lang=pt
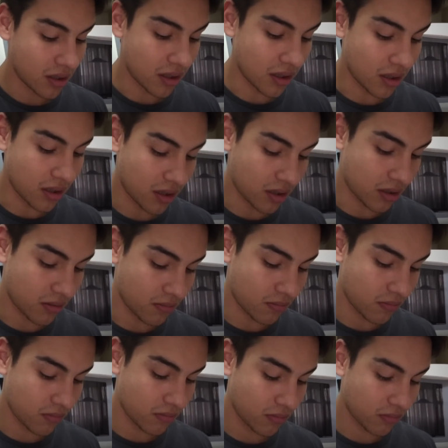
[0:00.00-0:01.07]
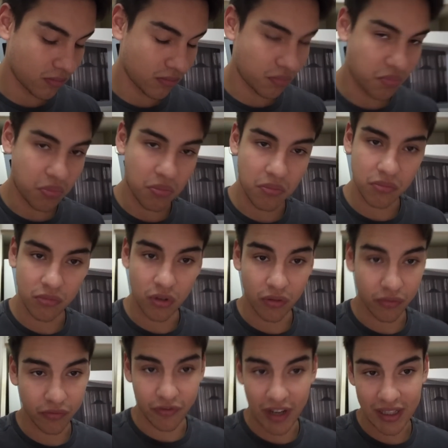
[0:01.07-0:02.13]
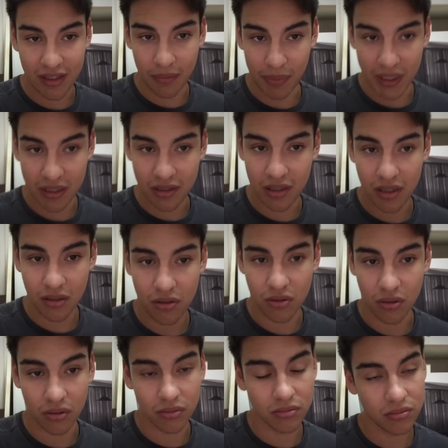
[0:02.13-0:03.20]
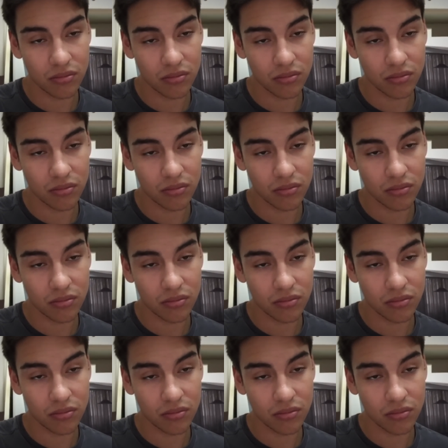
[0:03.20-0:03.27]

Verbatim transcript: É, não vai ser preciso